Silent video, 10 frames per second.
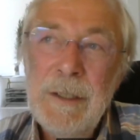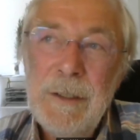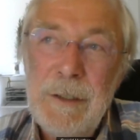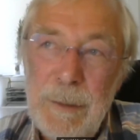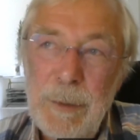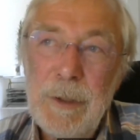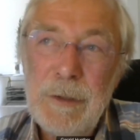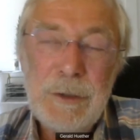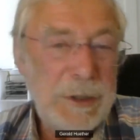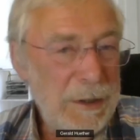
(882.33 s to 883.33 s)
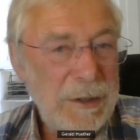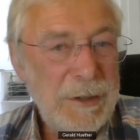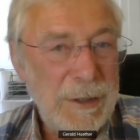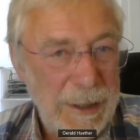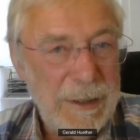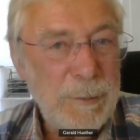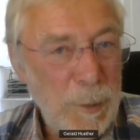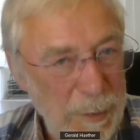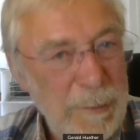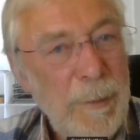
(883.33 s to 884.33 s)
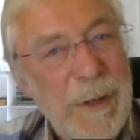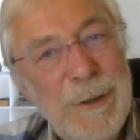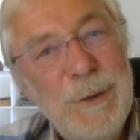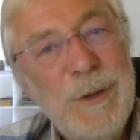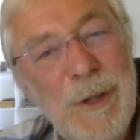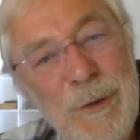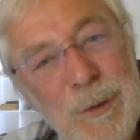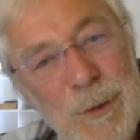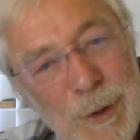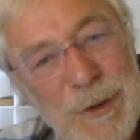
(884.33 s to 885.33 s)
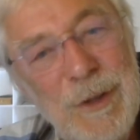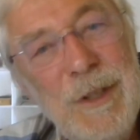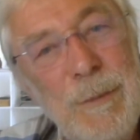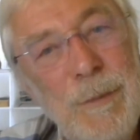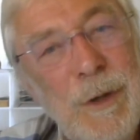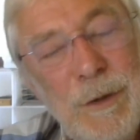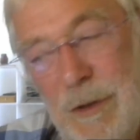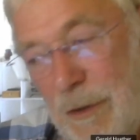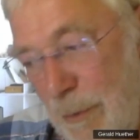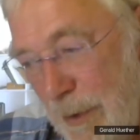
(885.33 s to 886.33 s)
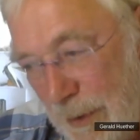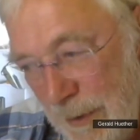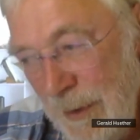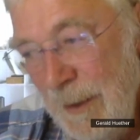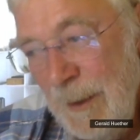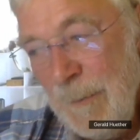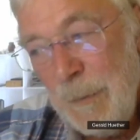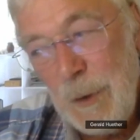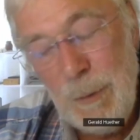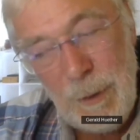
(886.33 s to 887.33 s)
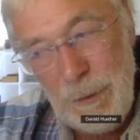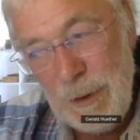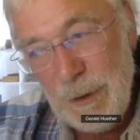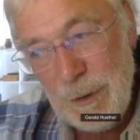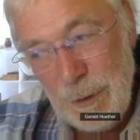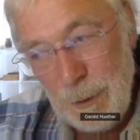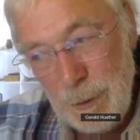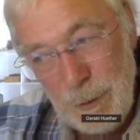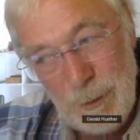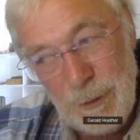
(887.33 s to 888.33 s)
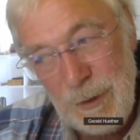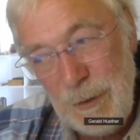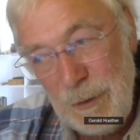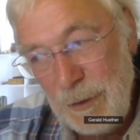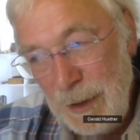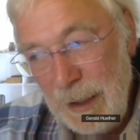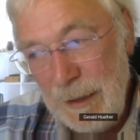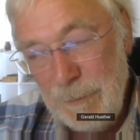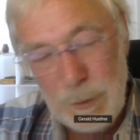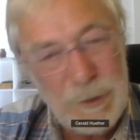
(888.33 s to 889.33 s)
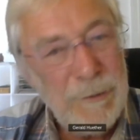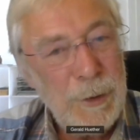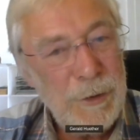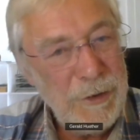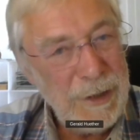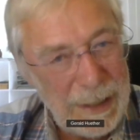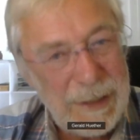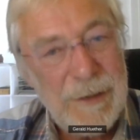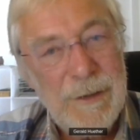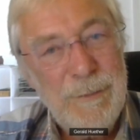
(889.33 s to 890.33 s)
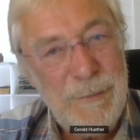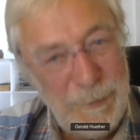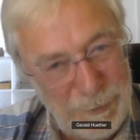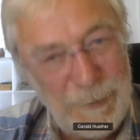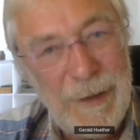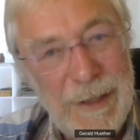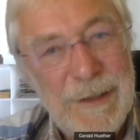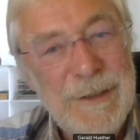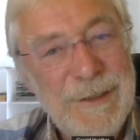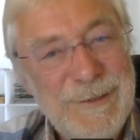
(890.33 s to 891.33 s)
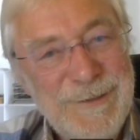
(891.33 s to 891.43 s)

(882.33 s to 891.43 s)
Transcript: lieber ständig kleine Probleme machen. Und dazu gehört dann eben auch, dass man immer wieder auch äh, dieses kleine Wunderwörtchen Nein verwendet.